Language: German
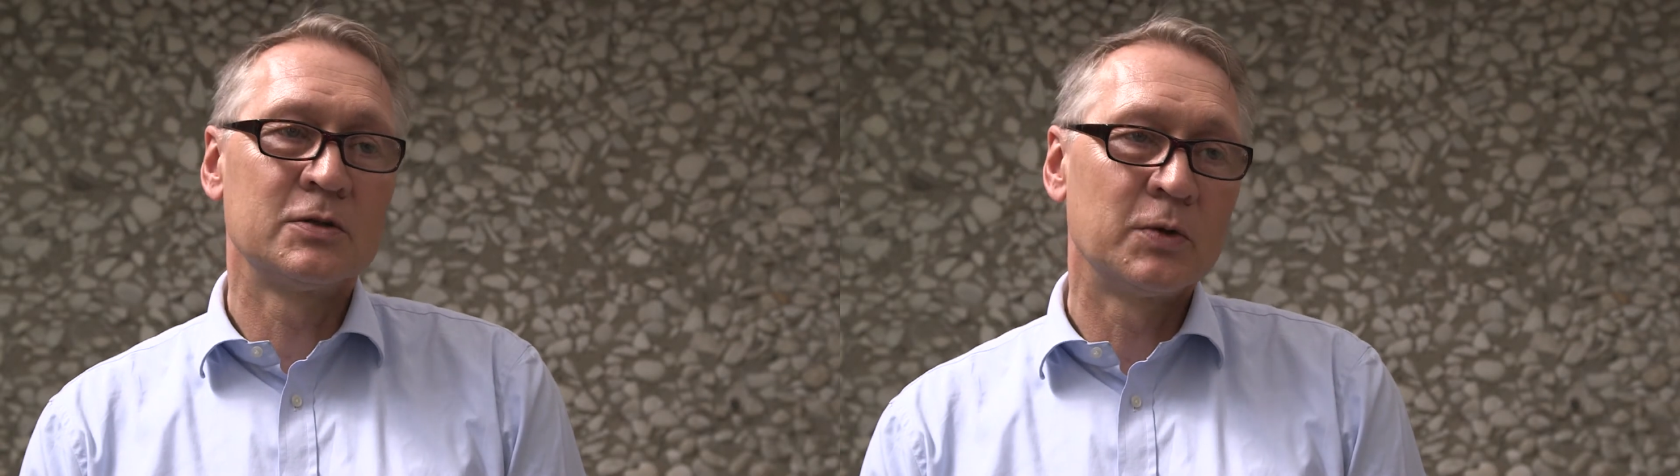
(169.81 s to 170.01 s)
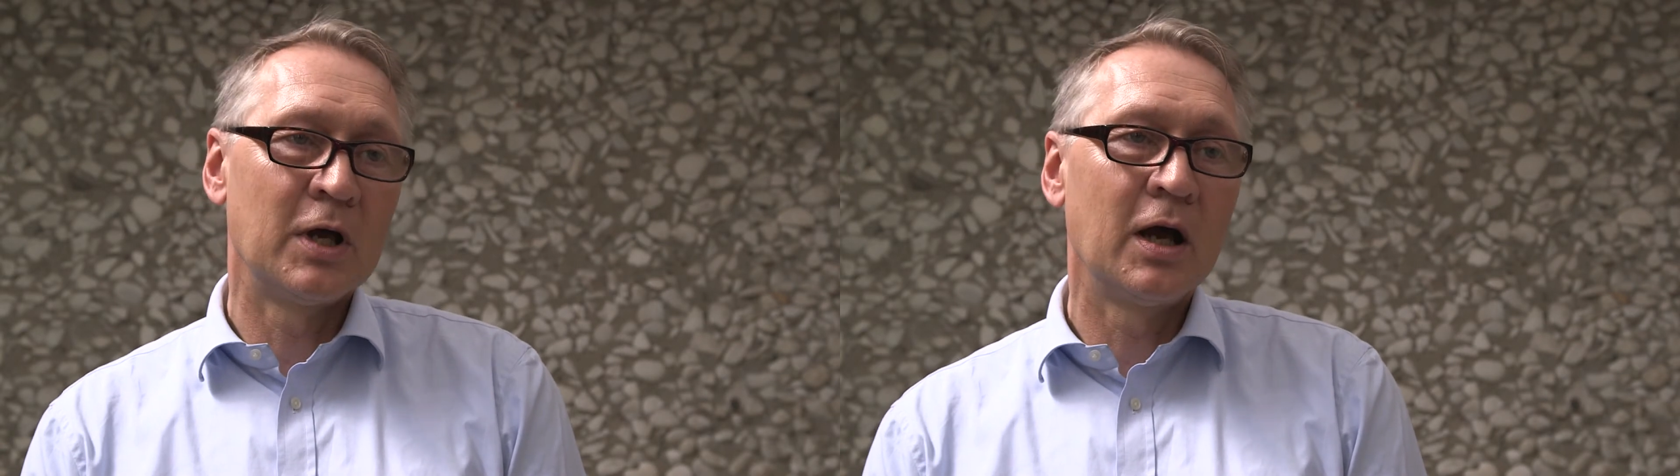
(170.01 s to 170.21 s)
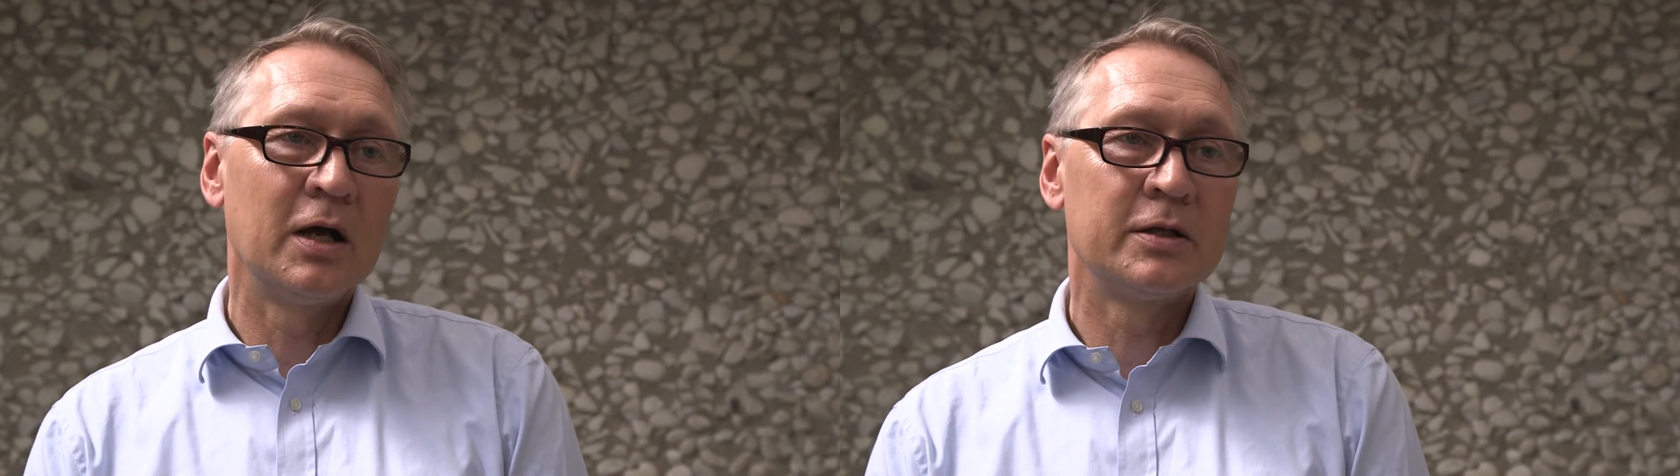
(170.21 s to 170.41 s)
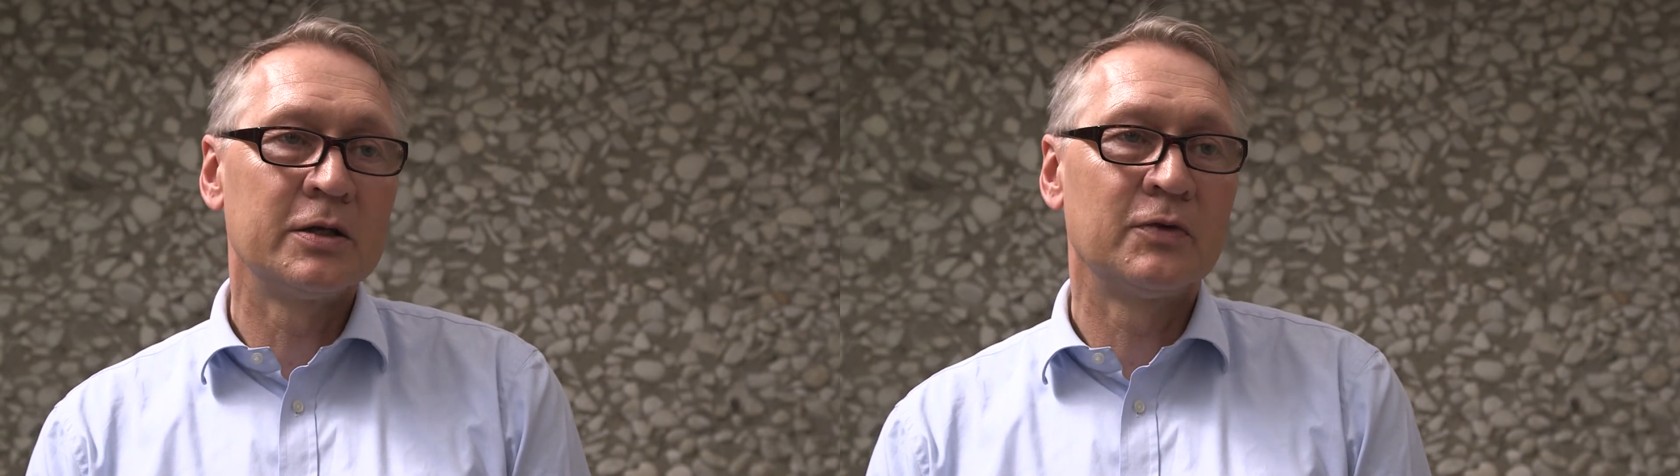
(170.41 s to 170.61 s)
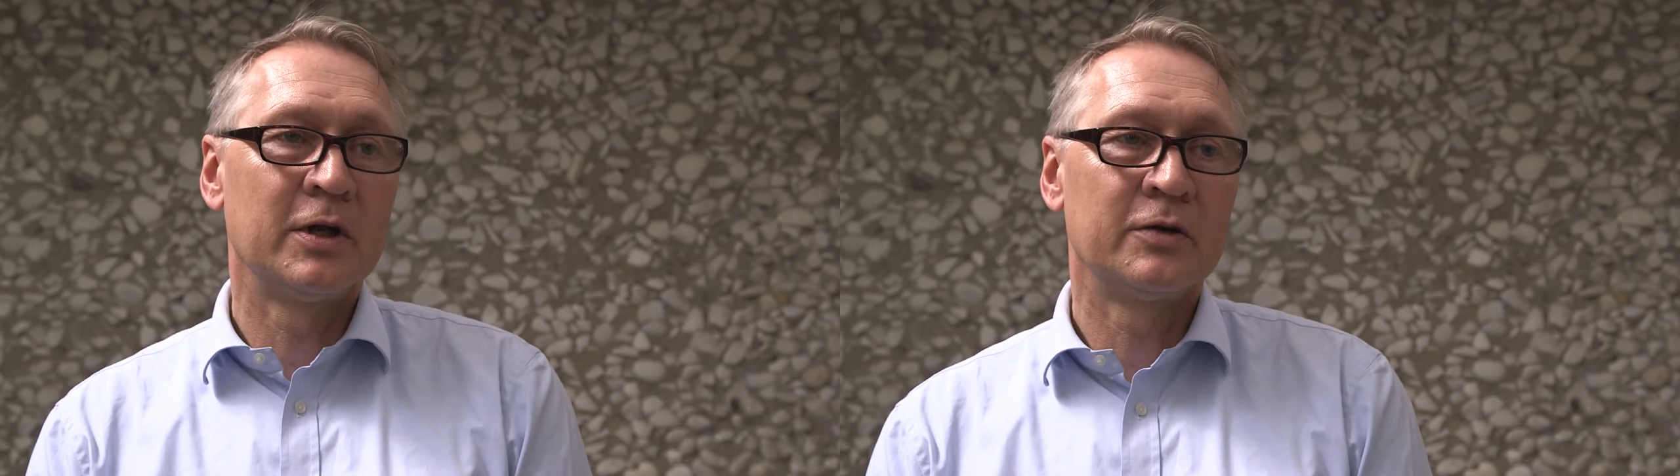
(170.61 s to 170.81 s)
so
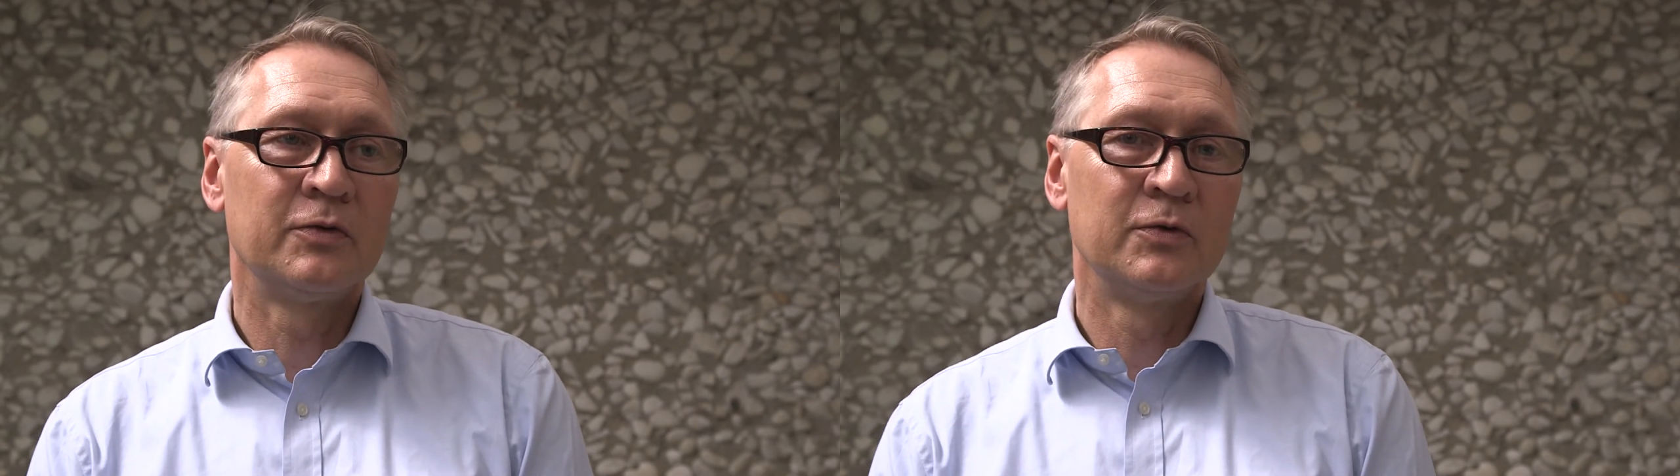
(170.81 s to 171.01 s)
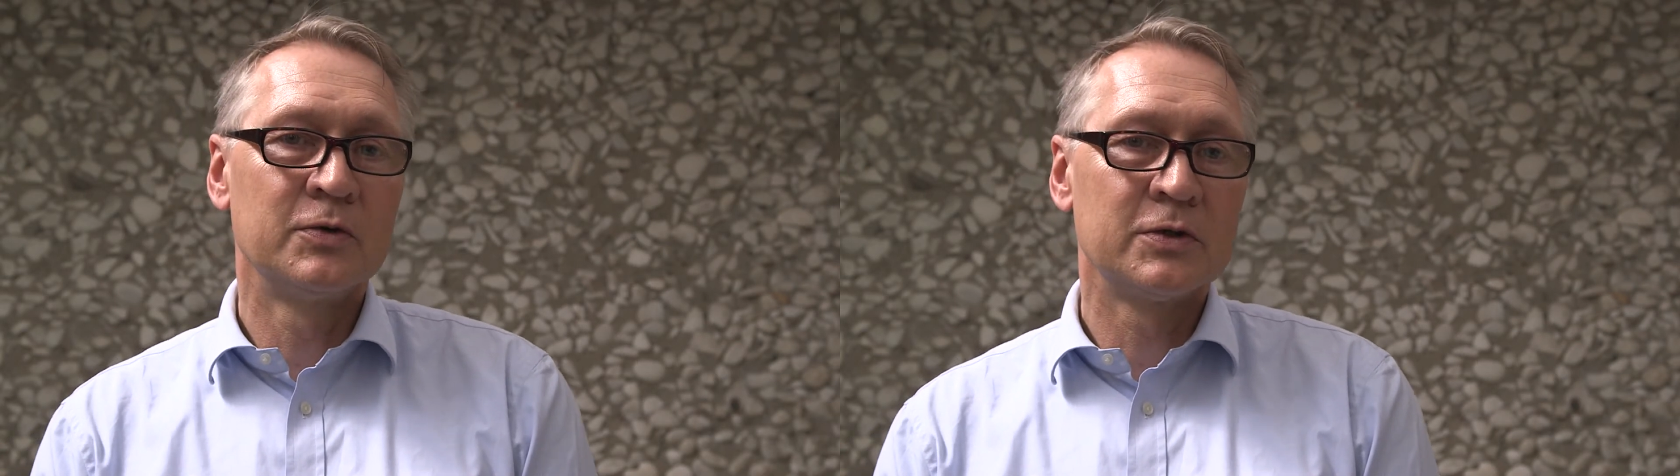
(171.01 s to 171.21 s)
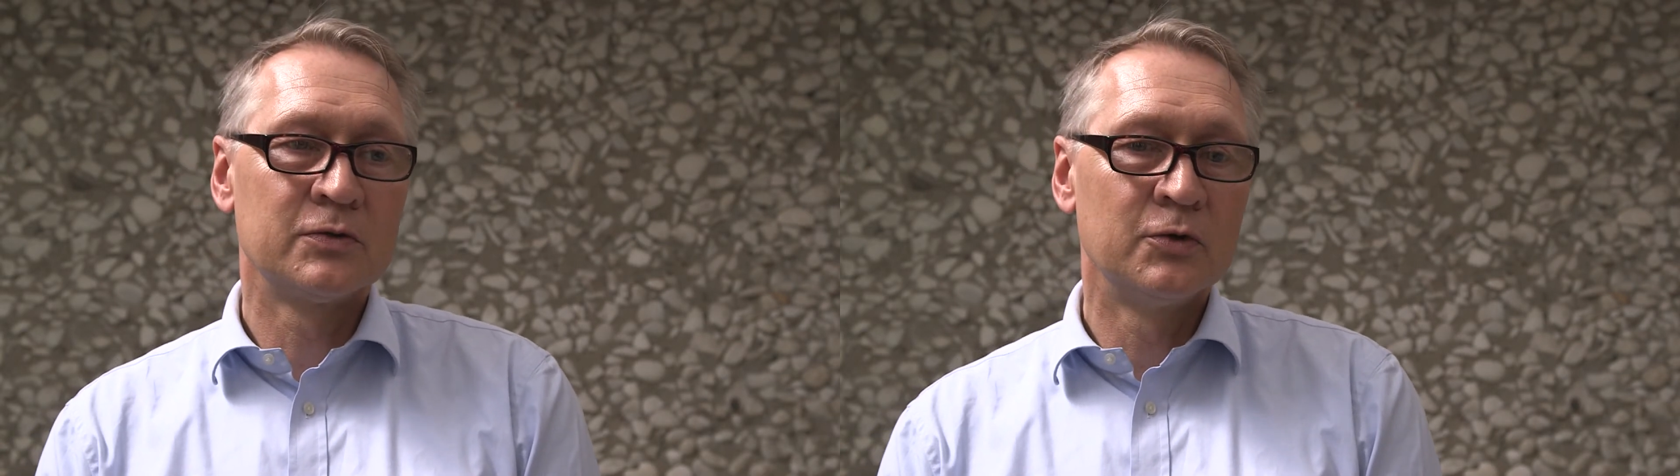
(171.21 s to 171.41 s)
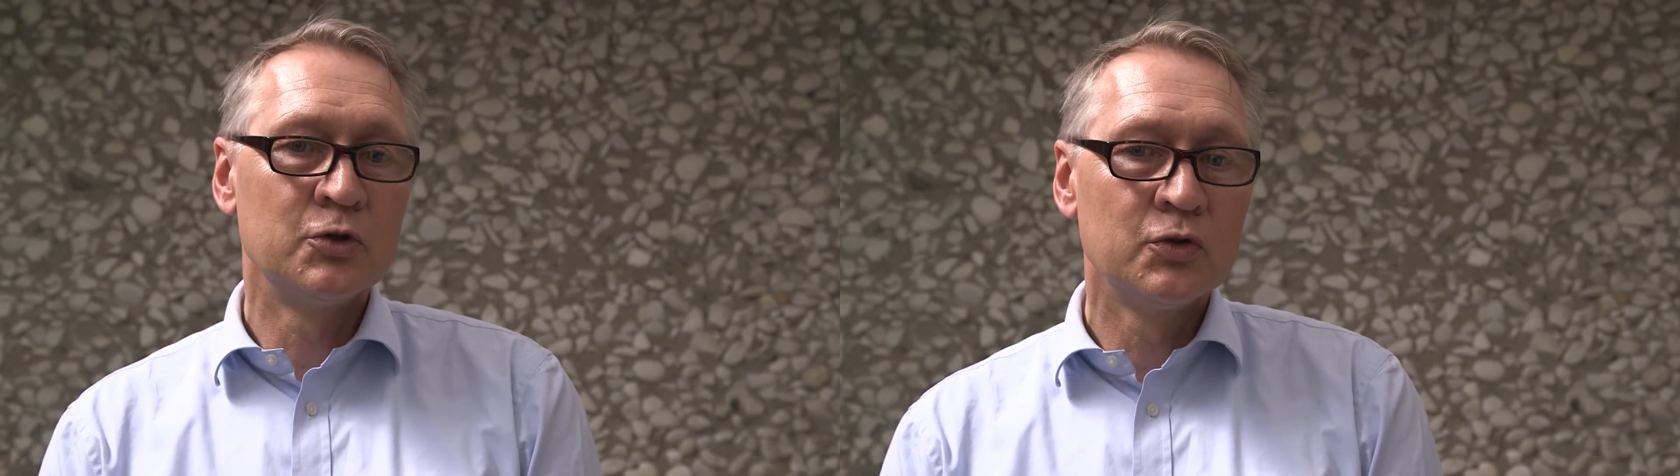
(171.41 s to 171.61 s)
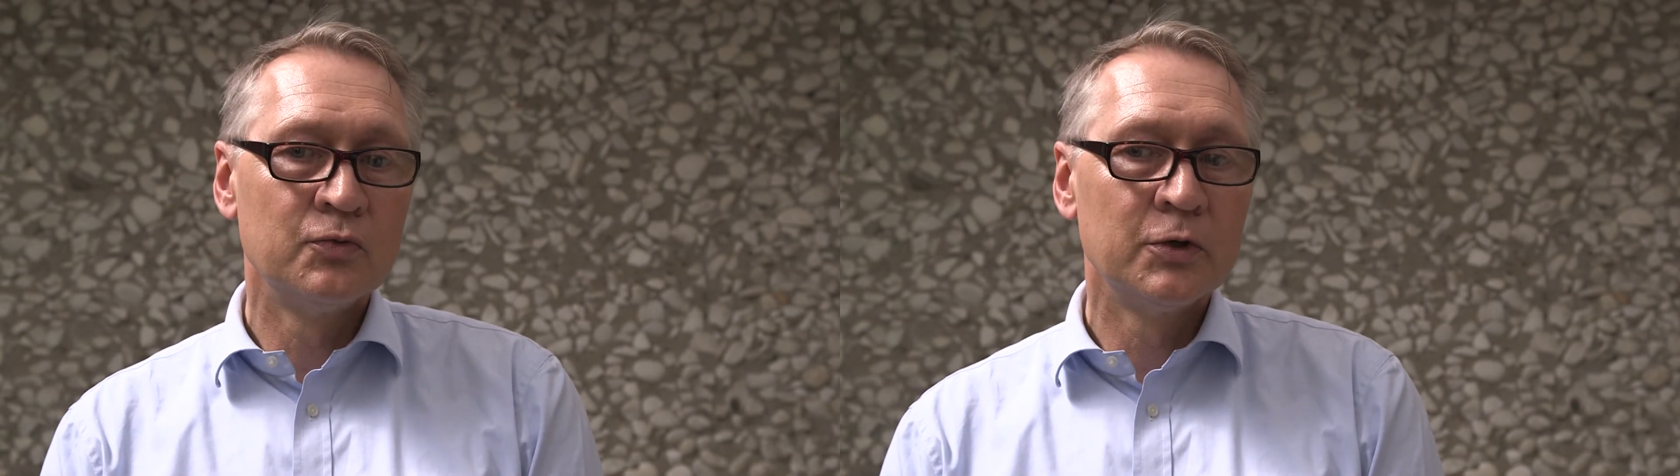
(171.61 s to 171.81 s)
nachhaltig vielleicht, wie wir uns das
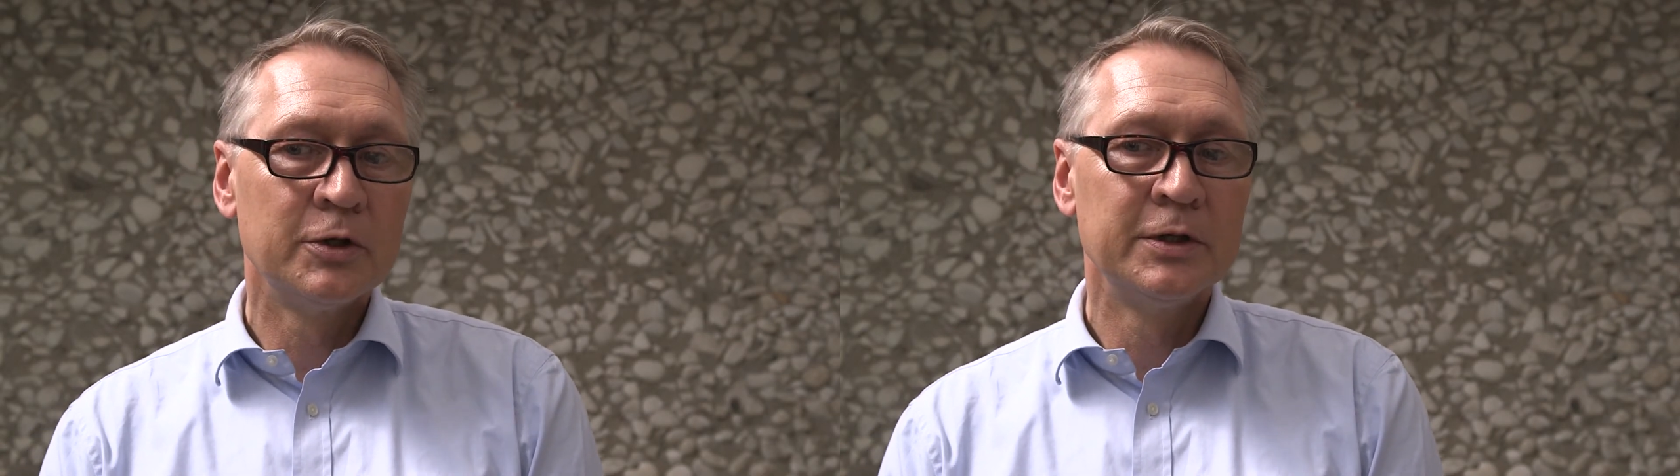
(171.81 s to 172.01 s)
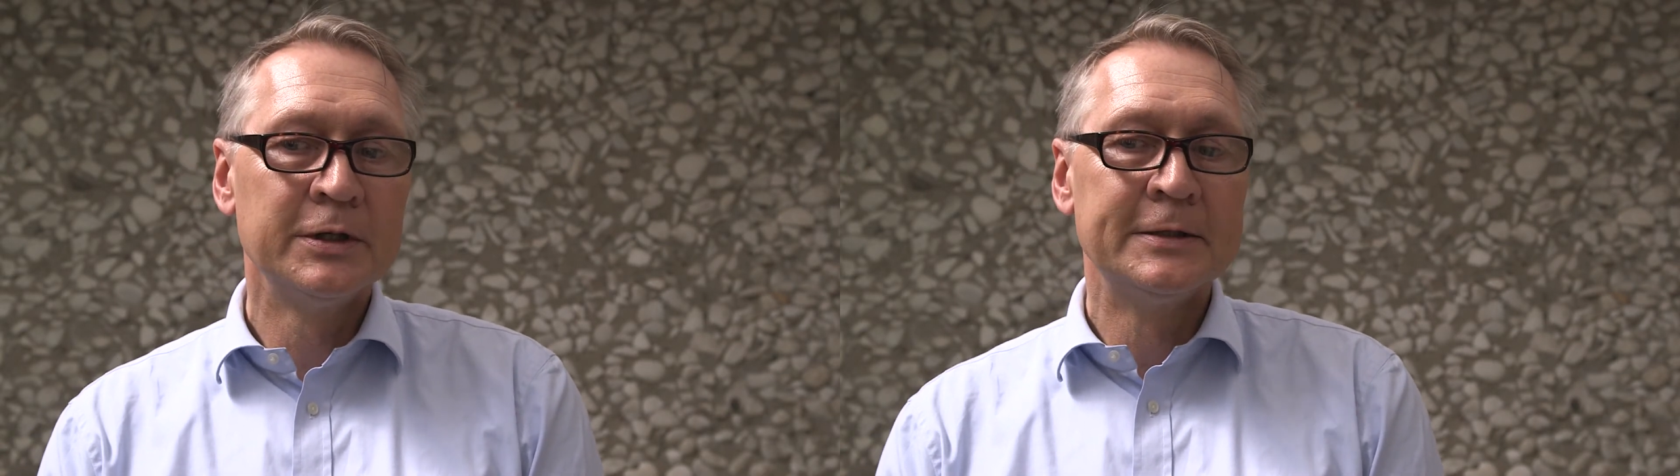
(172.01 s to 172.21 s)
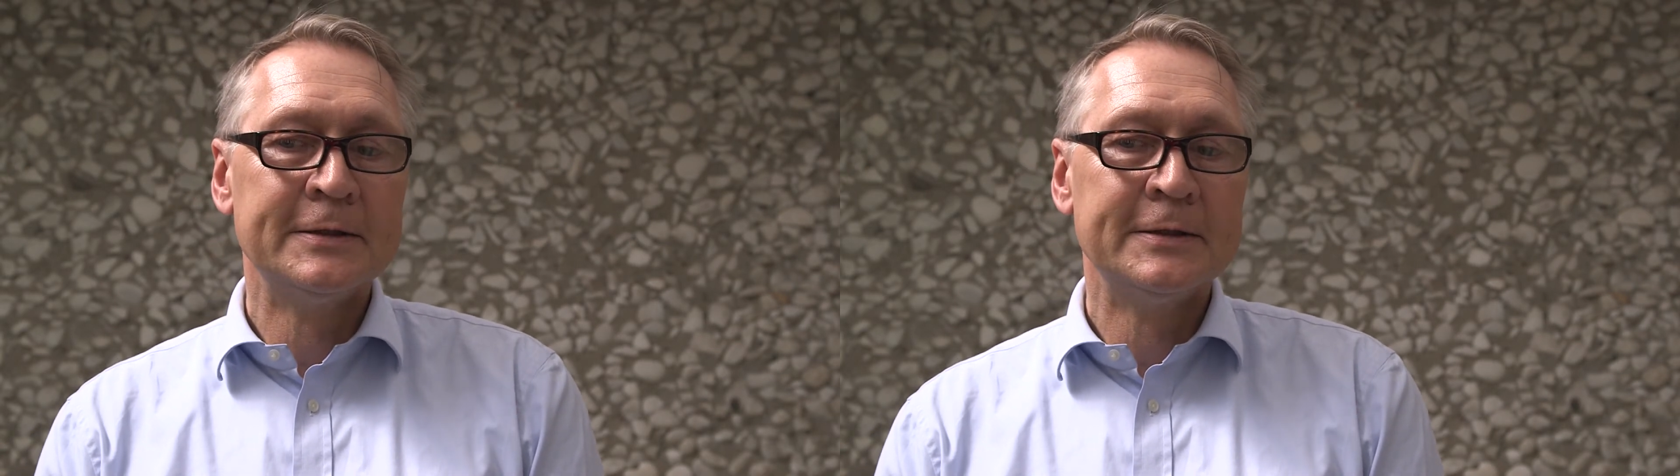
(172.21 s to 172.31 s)
wünschen würden.